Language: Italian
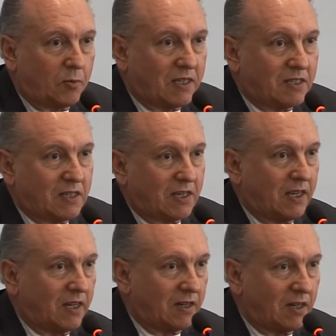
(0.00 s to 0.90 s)

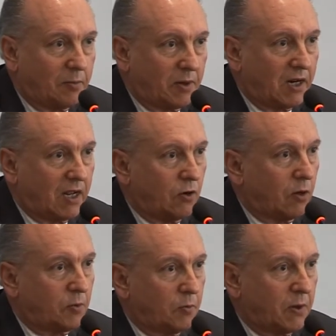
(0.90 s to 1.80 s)
E, e,
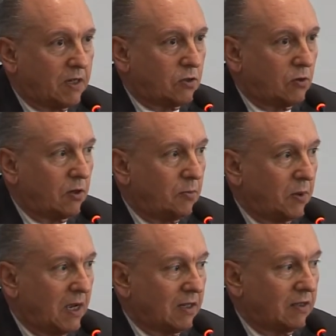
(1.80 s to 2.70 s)
quindi se capita
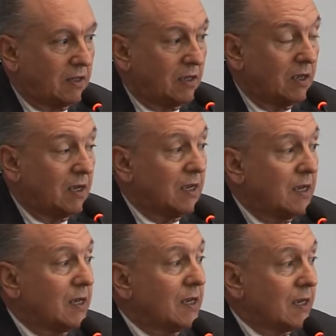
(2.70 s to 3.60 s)
ovviamente è una
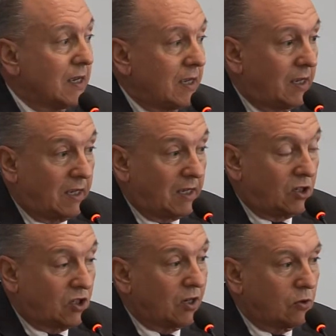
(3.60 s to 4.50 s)
cosa di
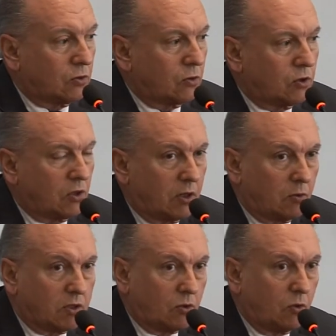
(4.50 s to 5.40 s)
cui andare
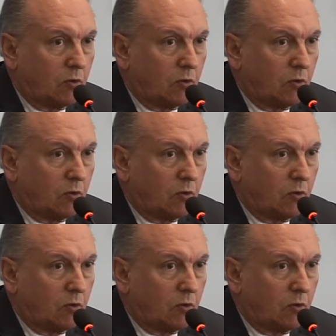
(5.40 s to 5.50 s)
fieri.